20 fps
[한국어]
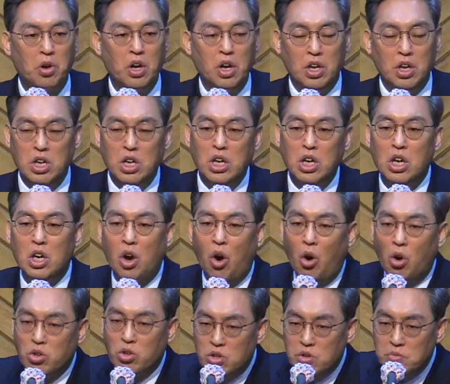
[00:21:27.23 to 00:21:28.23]
이
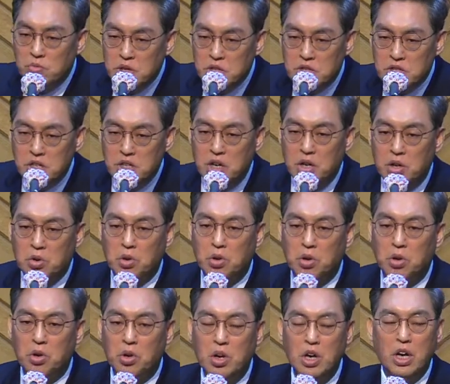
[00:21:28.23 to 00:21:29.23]
어둠이 지나고